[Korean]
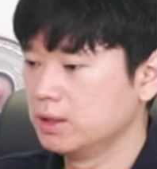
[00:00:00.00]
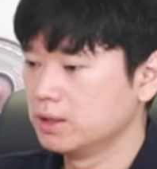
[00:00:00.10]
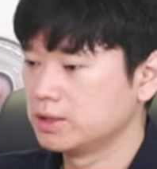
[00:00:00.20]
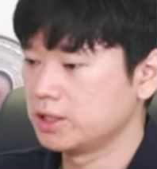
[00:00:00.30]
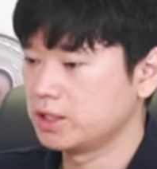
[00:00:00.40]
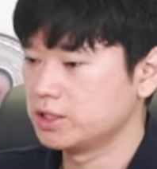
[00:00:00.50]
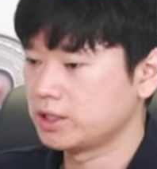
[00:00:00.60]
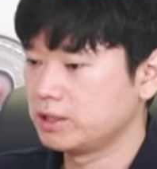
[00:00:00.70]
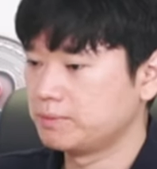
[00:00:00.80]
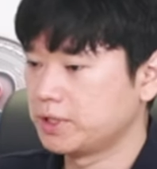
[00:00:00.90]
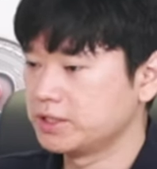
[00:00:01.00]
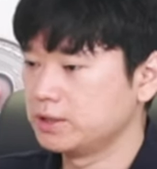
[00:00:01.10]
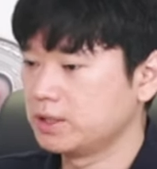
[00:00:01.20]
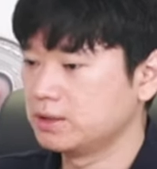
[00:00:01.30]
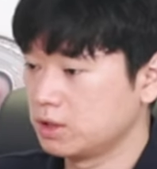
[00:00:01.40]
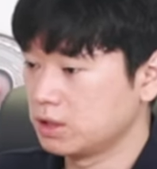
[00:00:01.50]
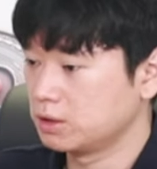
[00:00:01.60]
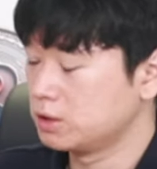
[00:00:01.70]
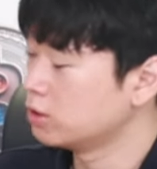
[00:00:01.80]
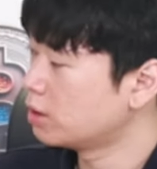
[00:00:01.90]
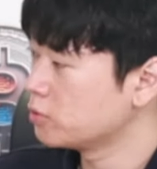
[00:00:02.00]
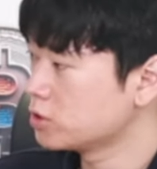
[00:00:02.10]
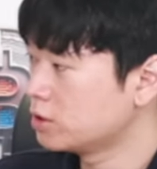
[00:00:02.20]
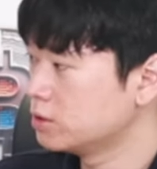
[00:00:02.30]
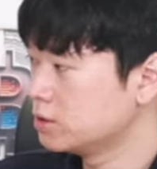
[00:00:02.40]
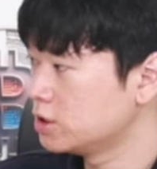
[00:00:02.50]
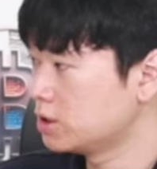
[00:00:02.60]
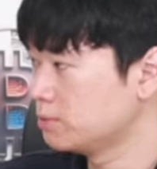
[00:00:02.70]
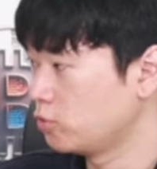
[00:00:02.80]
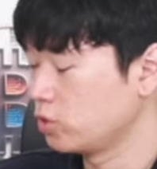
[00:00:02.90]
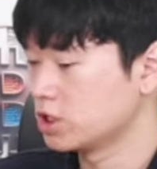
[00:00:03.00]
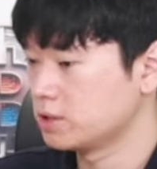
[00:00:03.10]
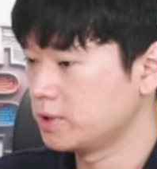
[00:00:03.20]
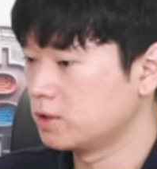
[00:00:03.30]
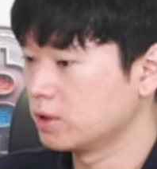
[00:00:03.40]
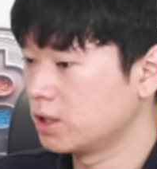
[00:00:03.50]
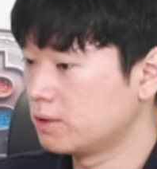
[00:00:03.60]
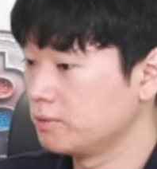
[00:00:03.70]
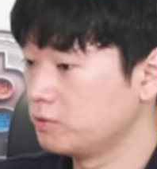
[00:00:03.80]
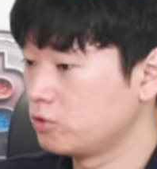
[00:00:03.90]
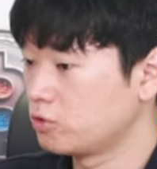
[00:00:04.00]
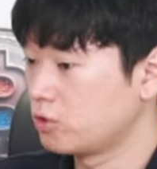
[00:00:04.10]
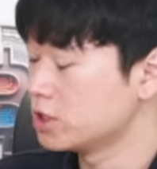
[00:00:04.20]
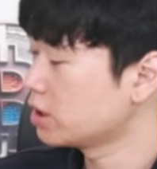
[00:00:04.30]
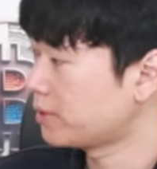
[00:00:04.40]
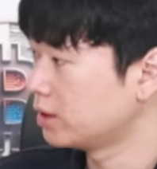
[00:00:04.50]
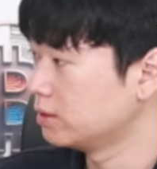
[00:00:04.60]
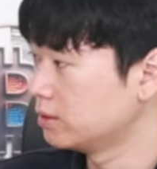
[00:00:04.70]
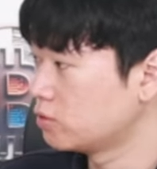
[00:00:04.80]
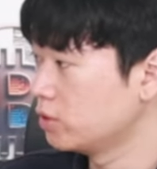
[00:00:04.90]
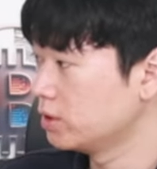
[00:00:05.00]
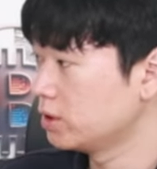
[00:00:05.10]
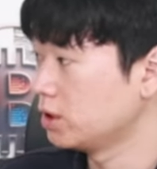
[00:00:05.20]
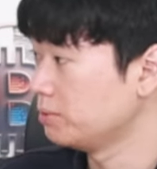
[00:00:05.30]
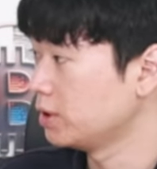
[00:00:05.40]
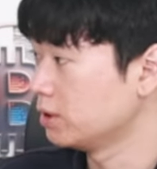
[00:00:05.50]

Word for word: 제가 이제 봤을 때는, 들어가 보셨는지는 모르겠지만 거기에 가보면 굉장히 많은 코인들이 이미